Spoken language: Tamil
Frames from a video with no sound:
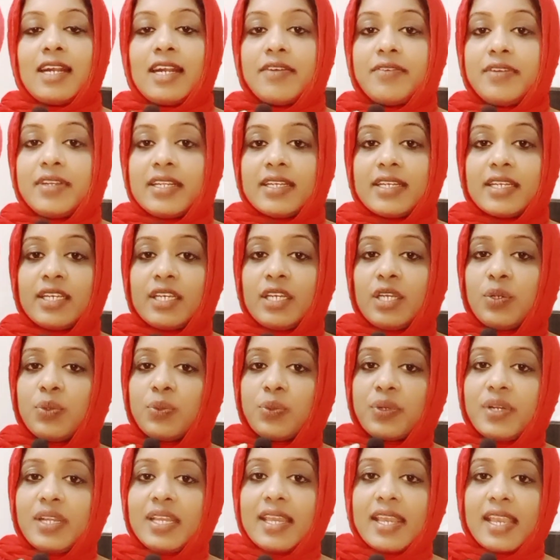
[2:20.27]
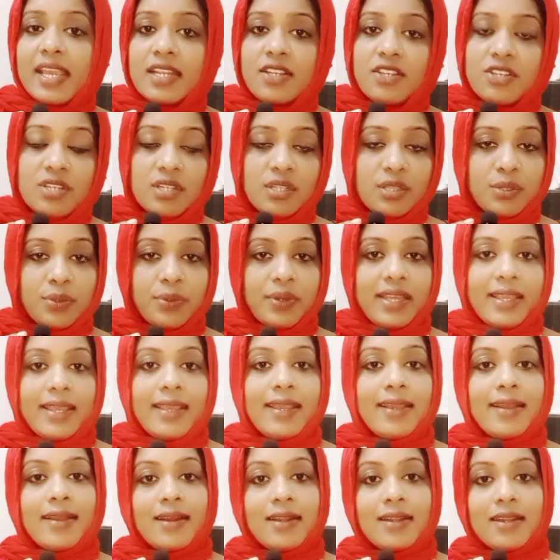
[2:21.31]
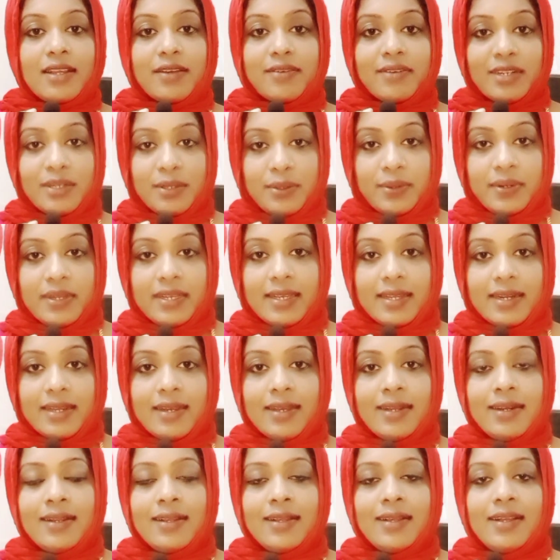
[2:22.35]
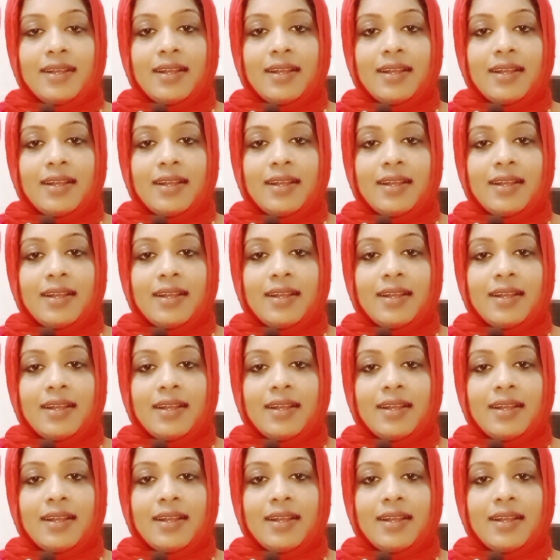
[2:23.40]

அவனுக்கு ஒரு ஏற்ற துணையை ஆண்டவர் கொடுக்கிறார்